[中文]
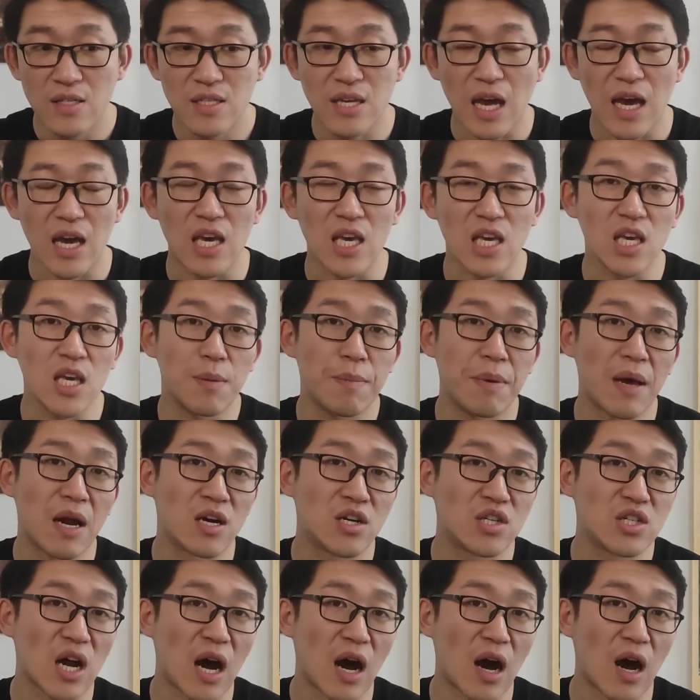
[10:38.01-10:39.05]
在一
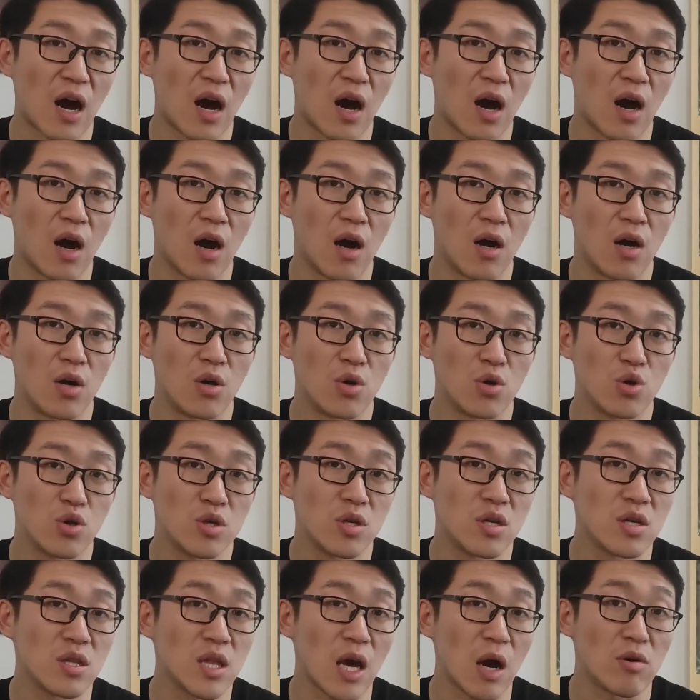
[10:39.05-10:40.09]
边唱《
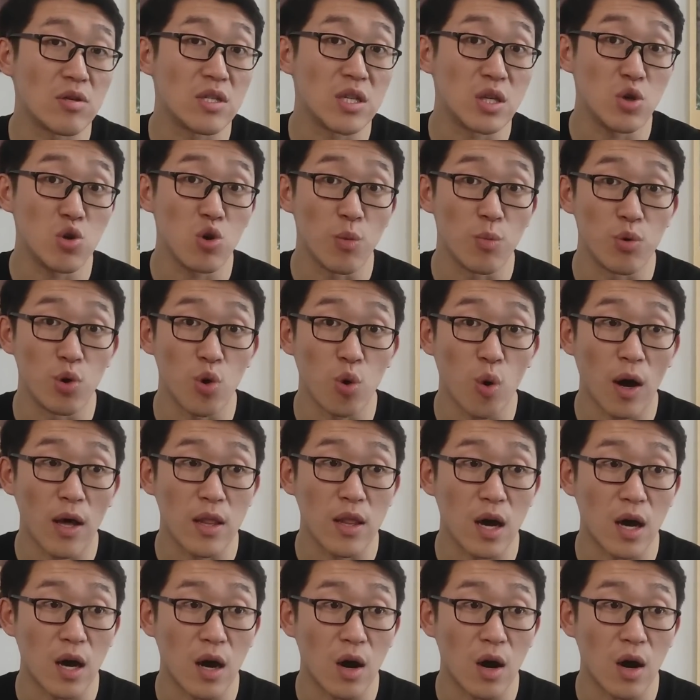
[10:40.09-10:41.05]
星条旗永不落》的